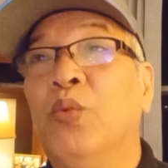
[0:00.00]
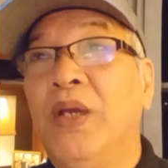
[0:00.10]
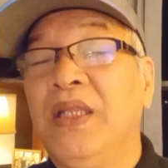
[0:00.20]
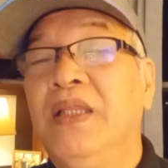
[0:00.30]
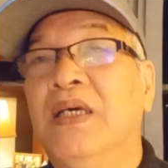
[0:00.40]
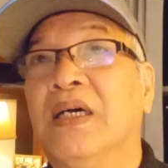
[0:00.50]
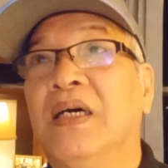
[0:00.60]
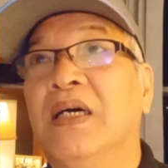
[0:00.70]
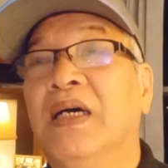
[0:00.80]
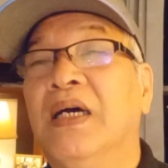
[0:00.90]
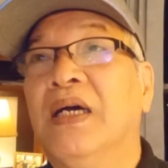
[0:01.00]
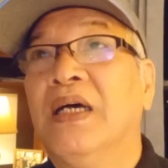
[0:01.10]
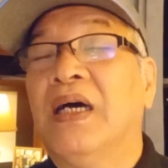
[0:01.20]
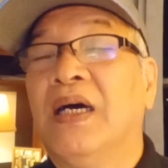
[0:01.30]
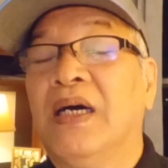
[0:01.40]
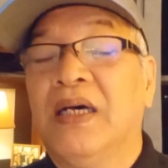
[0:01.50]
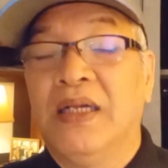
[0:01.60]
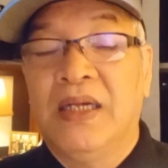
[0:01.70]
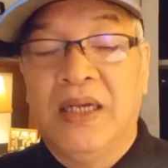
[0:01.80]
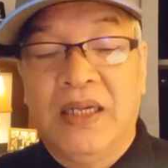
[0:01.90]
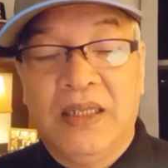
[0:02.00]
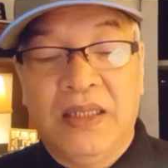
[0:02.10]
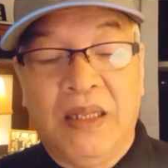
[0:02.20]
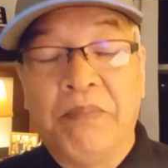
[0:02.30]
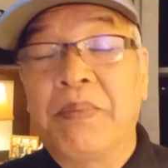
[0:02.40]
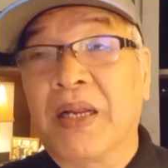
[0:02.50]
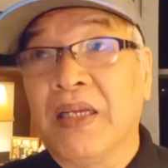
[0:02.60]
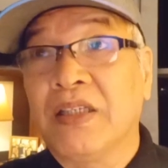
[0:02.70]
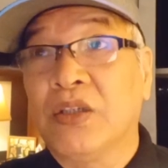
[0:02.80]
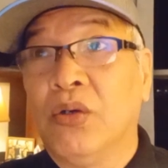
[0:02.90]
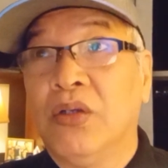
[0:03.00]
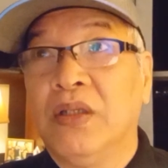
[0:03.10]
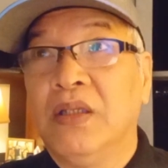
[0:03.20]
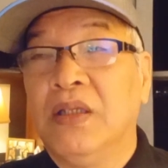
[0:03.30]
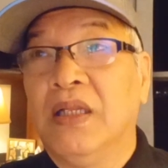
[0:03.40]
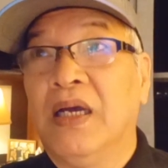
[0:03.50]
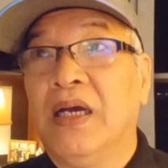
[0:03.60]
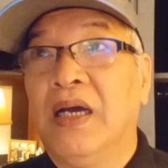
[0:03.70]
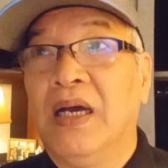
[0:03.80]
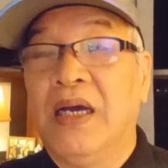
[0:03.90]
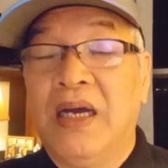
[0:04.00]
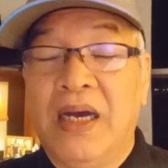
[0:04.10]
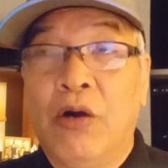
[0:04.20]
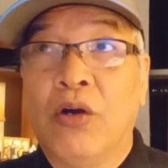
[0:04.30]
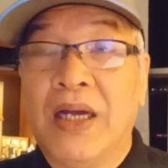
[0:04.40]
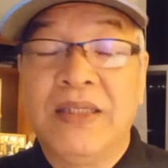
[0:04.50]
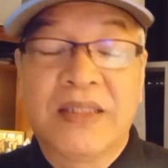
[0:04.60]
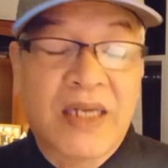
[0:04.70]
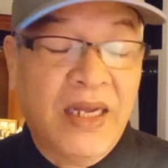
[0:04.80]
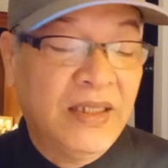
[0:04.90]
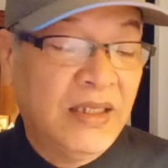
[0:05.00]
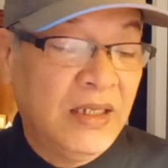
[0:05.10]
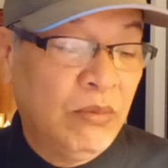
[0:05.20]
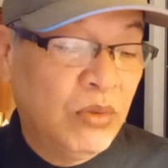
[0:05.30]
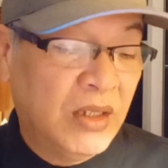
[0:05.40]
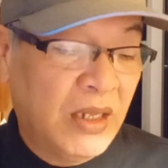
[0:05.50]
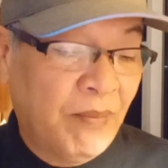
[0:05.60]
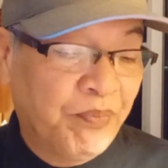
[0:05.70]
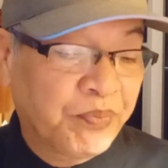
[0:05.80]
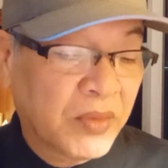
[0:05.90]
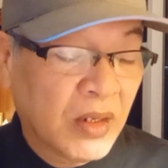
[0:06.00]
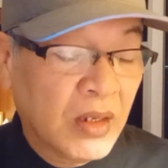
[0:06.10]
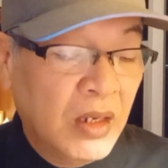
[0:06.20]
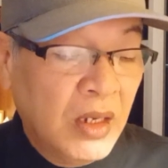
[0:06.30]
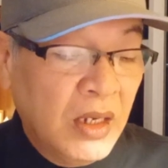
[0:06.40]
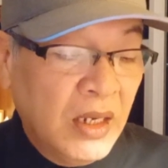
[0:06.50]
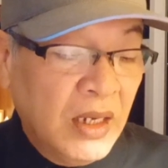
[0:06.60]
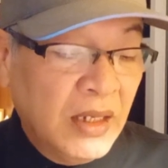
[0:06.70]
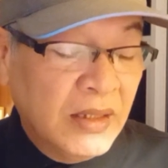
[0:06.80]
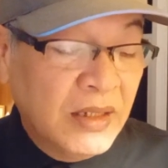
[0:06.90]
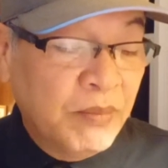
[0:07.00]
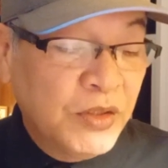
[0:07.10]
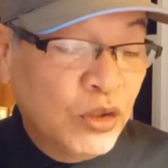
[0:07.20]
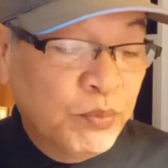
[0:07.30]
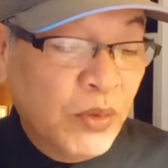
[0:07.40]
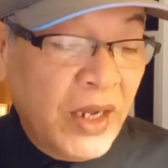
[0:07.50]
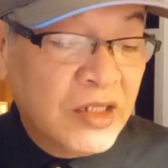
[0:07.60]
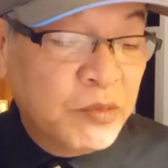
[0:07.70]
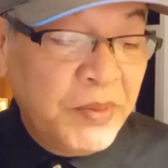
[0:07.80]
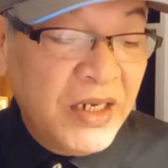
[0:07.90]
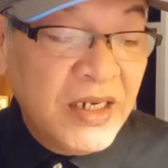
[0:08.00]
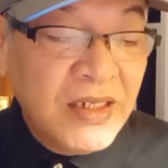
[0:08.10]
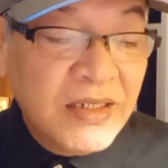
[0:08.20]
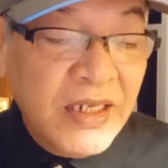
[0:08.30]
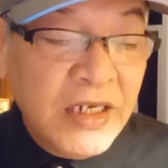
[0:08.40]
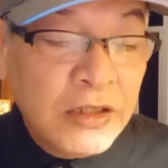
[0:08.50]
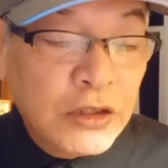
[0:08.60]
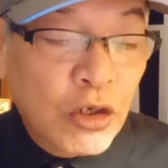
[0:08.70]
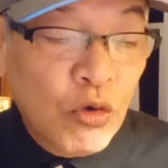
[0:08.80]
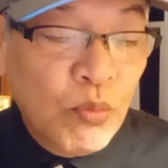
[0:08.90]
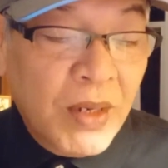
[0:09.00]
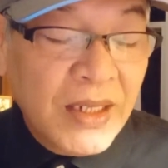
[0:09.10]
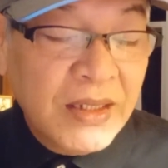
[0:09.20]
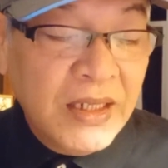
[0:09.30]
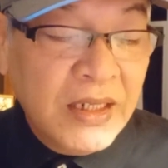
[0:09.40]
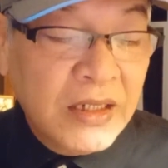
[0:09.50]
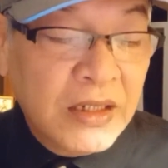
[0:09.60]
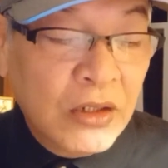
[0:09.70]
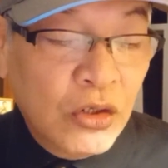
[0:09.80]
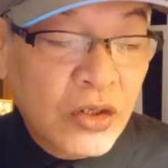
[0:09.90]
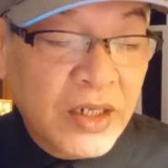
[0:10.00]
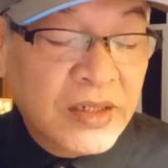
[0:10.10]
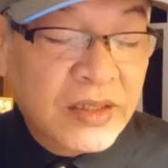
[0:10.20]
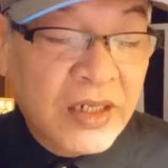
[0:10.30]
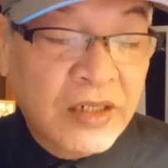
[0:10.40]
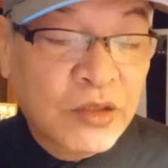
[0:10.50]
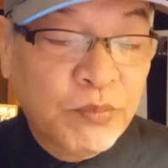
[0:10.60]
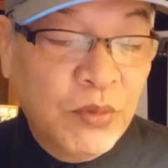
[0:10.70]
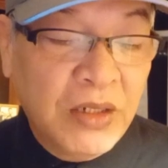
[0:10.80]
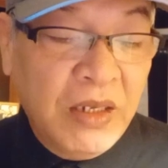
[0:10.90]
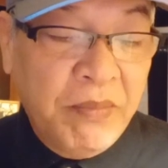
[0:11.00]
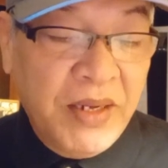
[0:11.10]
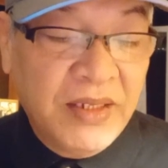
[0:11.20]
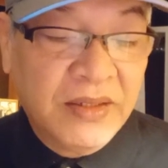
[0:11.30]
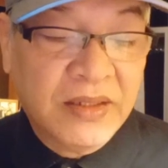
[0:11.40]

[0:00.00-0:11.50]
with uh, uh, depression na or anxiety with them. Number two po, experiencing traumatic or stressful event